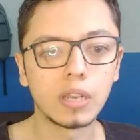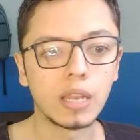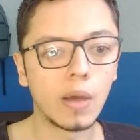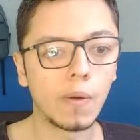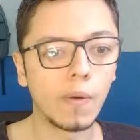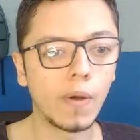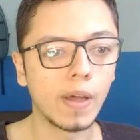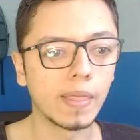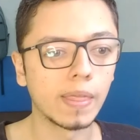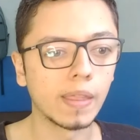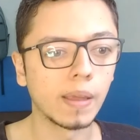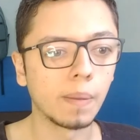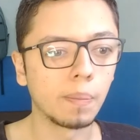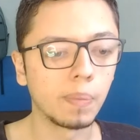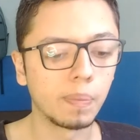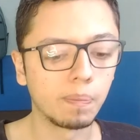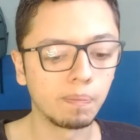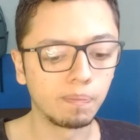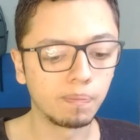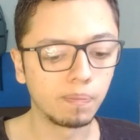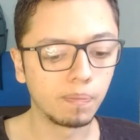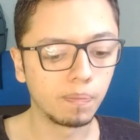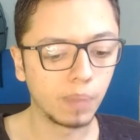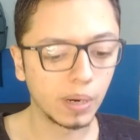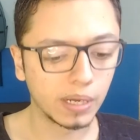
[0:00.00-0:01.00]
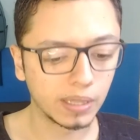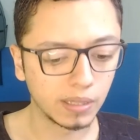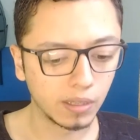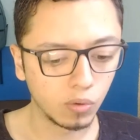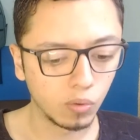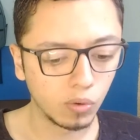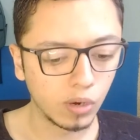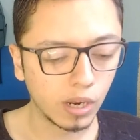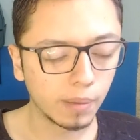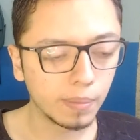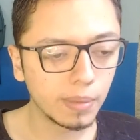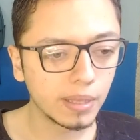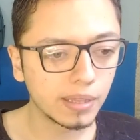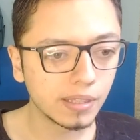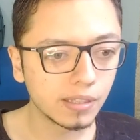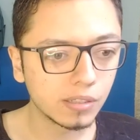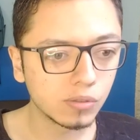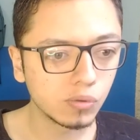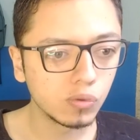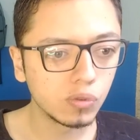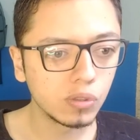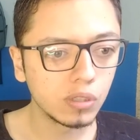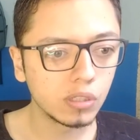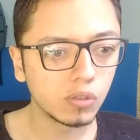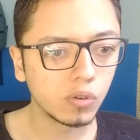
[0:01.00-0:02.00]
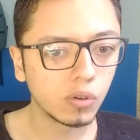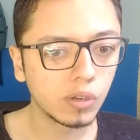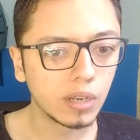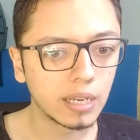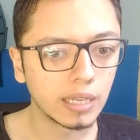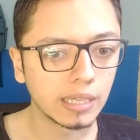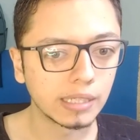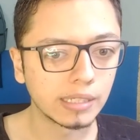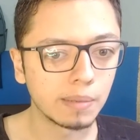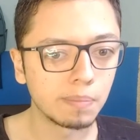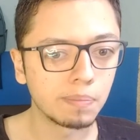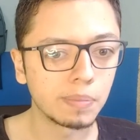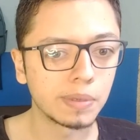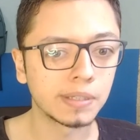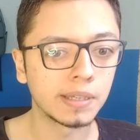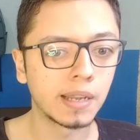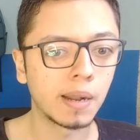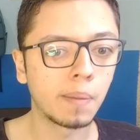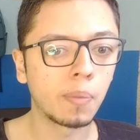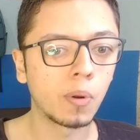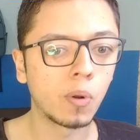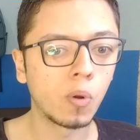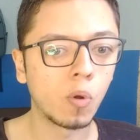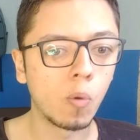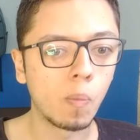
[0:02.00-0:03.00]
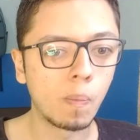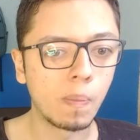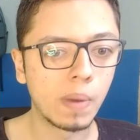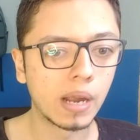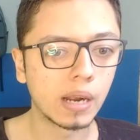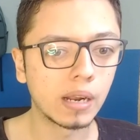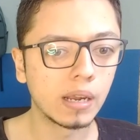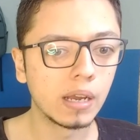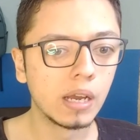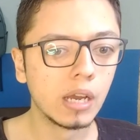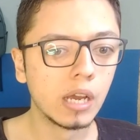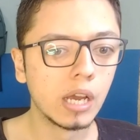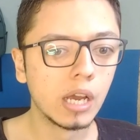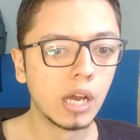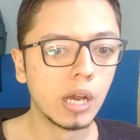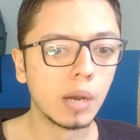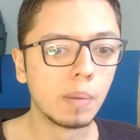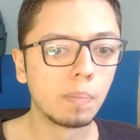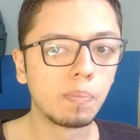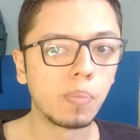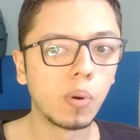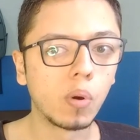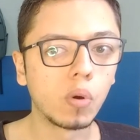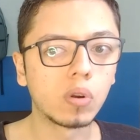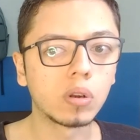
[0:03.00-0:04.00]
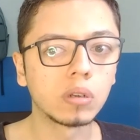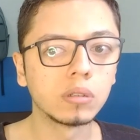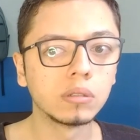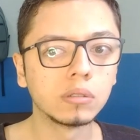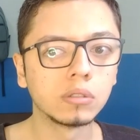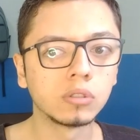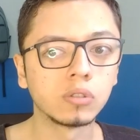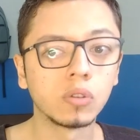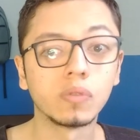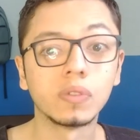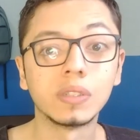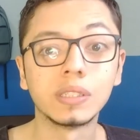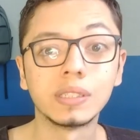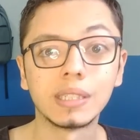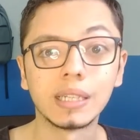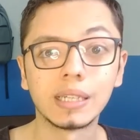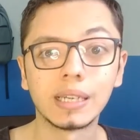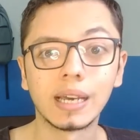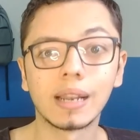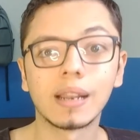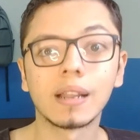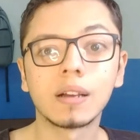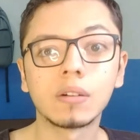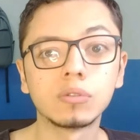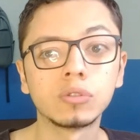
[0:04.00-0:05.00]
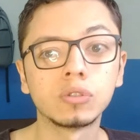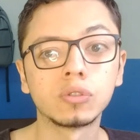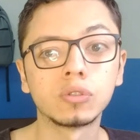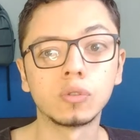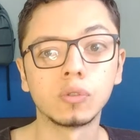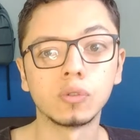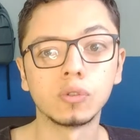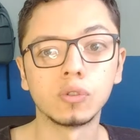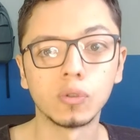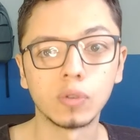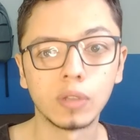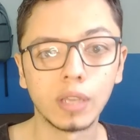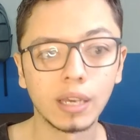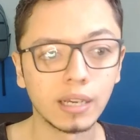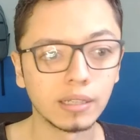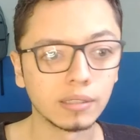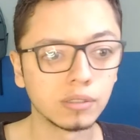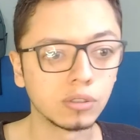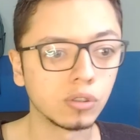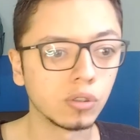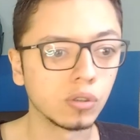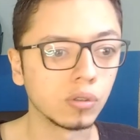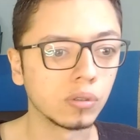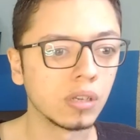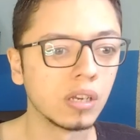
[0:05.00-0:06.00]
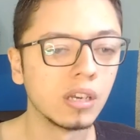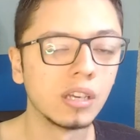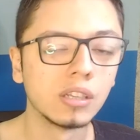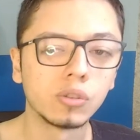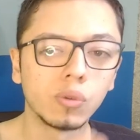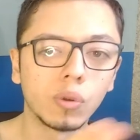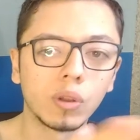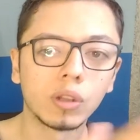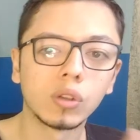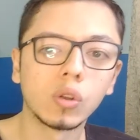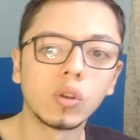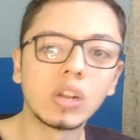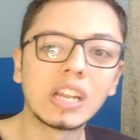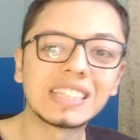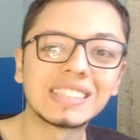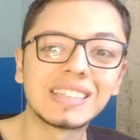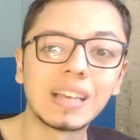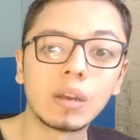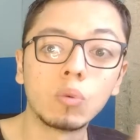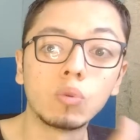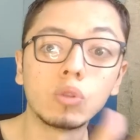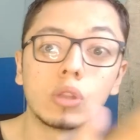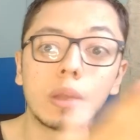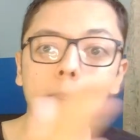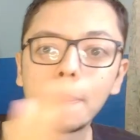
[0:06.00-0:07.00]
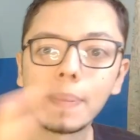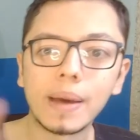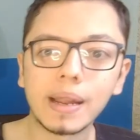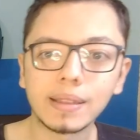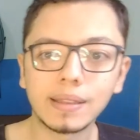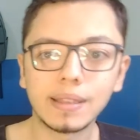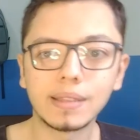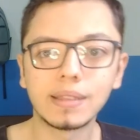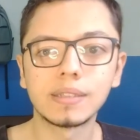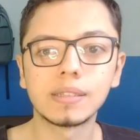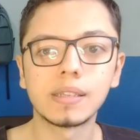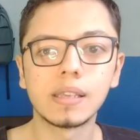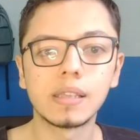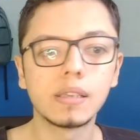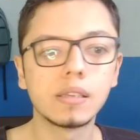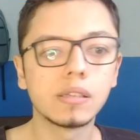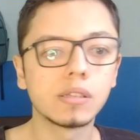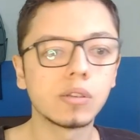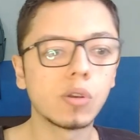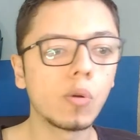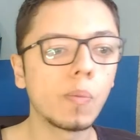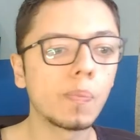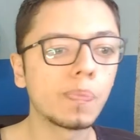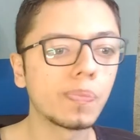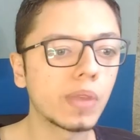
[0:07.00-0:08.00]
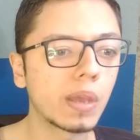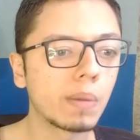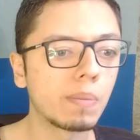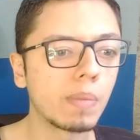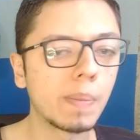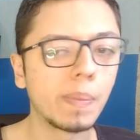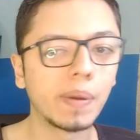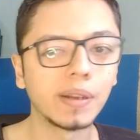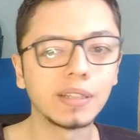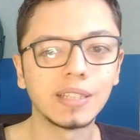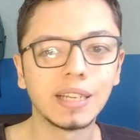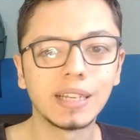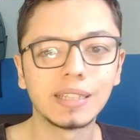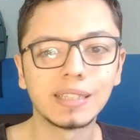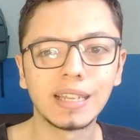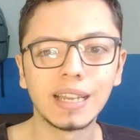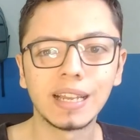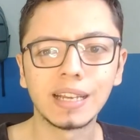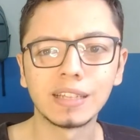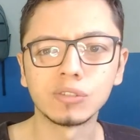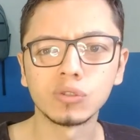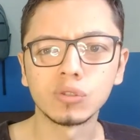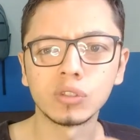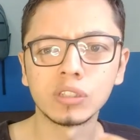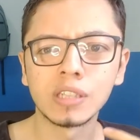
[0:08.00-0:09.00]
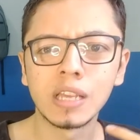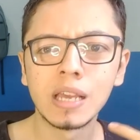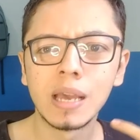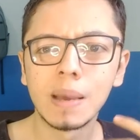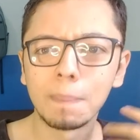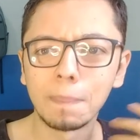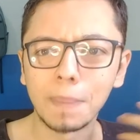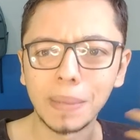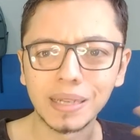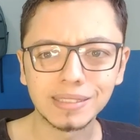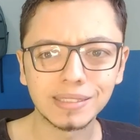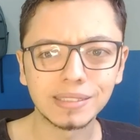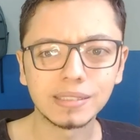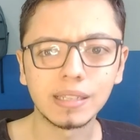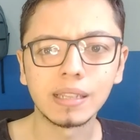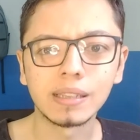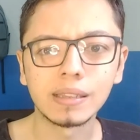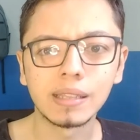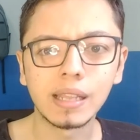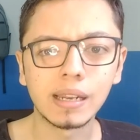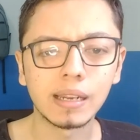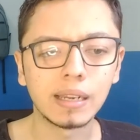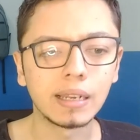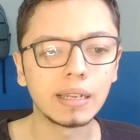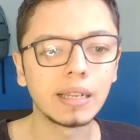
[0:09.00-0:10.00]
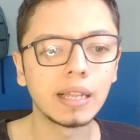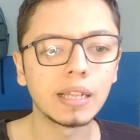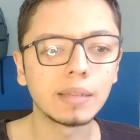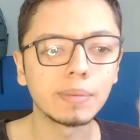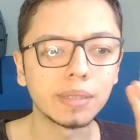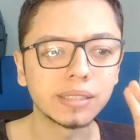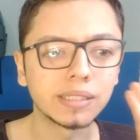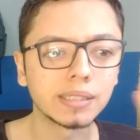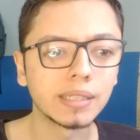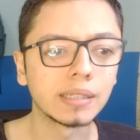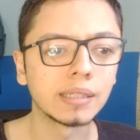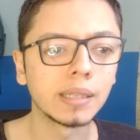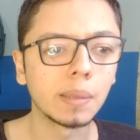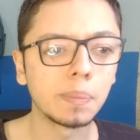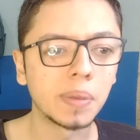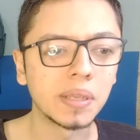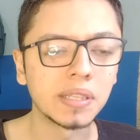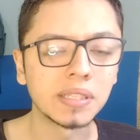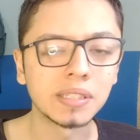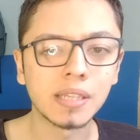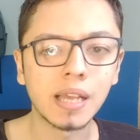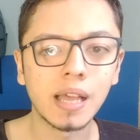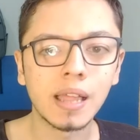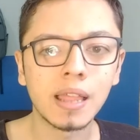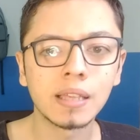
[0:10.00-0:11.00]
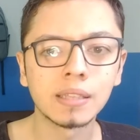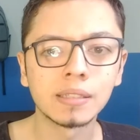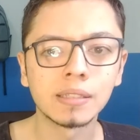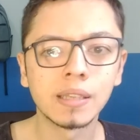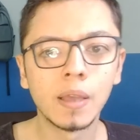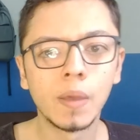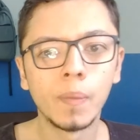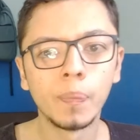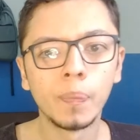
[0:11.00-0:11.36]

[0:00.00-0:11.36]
en la banda. Particularmente es un disco en el que se empiezan a preocupar por sofisticar la construcción de canción. Sobre todo la segunda parte de ese disco me parece que tiene canciones bastante arregladas, bastante pensadas,